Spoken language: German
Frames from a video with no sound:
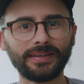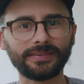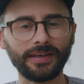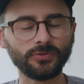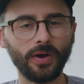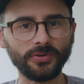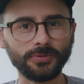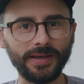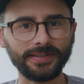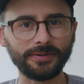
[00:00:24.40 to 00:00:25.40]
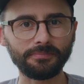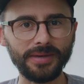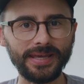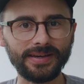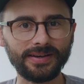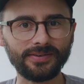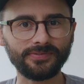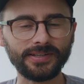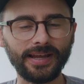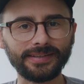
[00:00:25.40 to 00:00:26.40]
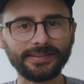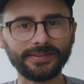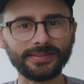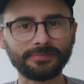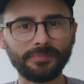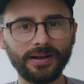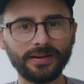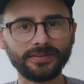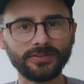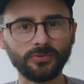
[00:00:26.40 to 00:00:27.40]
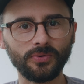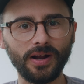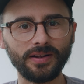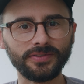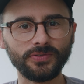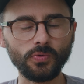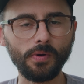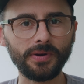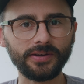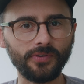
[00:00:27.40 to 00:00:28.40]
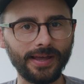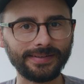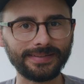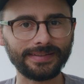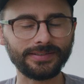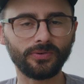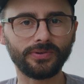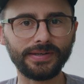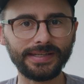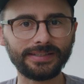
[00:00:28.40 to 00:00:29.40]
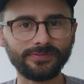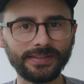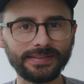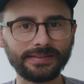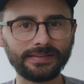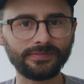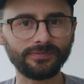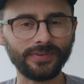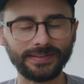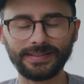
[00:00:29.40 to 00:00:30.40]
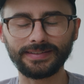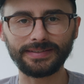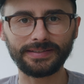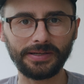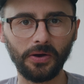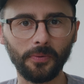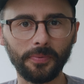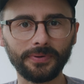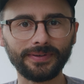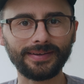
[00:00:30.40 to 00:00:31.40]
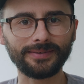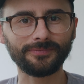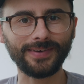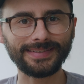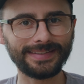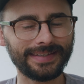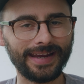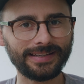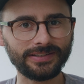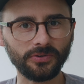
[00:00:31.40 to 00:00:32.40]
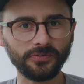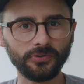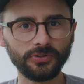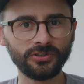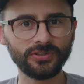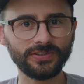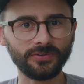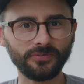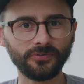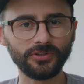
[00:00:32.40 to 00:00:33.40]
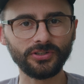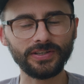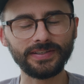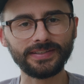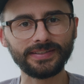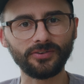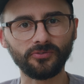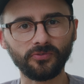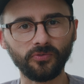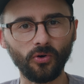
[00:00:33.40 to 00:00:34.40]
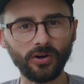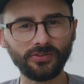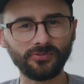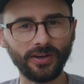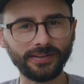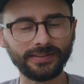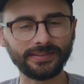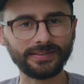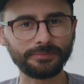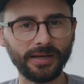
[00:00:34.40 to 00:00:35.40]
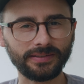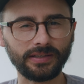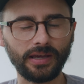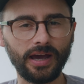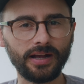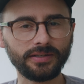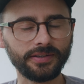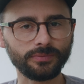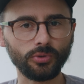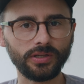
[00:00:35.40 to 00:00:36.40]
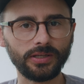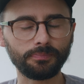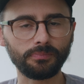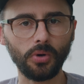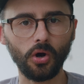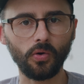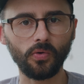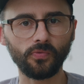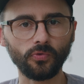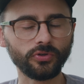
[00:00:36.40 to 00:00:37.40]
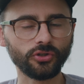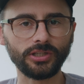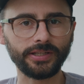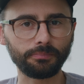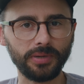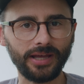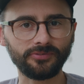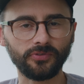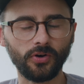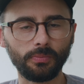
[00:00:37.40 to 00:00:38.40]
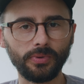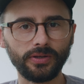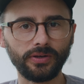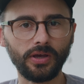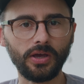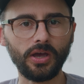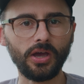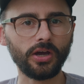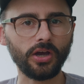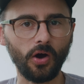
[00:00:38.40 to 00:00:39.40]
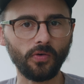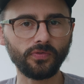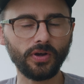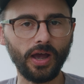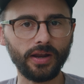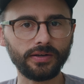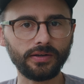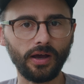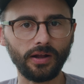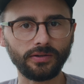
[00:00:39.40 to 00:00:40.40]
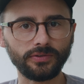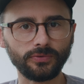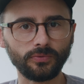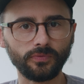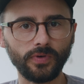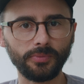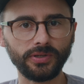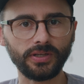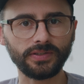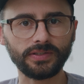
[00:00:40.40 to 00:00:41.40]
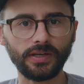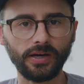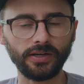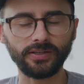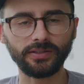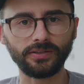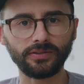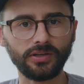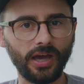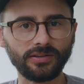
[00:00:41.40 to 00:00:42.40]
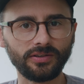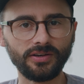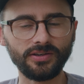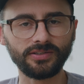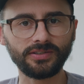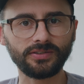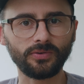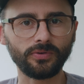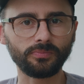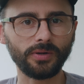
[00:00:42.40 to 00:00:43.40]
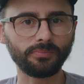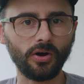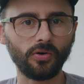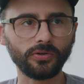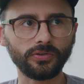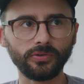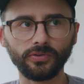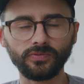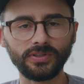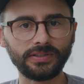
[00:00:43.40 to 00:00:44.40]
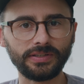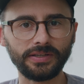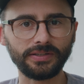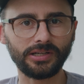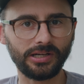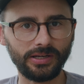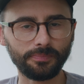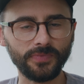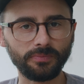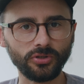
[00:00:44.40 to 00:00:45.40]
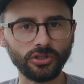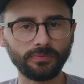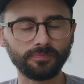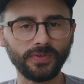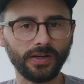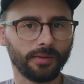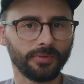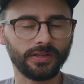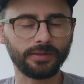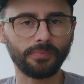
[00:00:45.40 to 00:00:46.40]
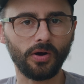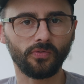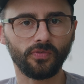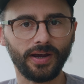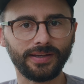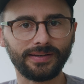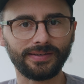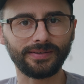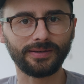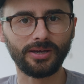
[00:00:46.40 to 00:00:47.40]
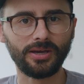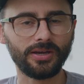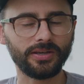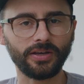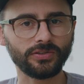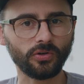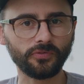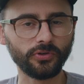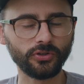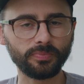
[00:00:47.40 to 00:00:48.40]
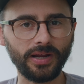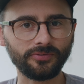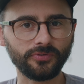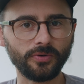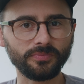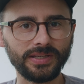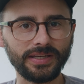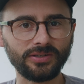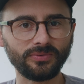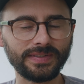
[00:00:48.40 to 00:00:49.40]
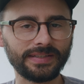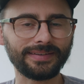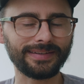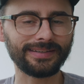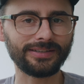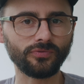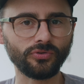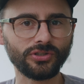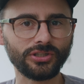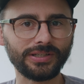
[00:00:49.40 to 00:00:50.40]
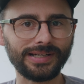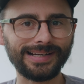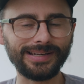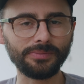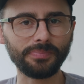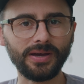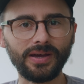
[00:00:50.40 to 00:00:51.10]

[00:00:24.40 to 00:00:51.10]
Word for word: Dazu aber später mehr, vielleicht erstmal so als Überblick für alle, die es jetzt noch nicht wissen, was ich jetzt nicht glaube. Was ist eigentlich Stock Footage? Stock Footage ist vorgefertigtes Material, das man eben auf unterschiedlichen Plattformen kaufen kann. Also wenn man jetzt ein Cutter ist und man braucht irgendwie einen Clip, einen bestimmten, dann kann man eben auf eine ja, Stock-Footage-Plattform gehen und sich den gewünschten Clip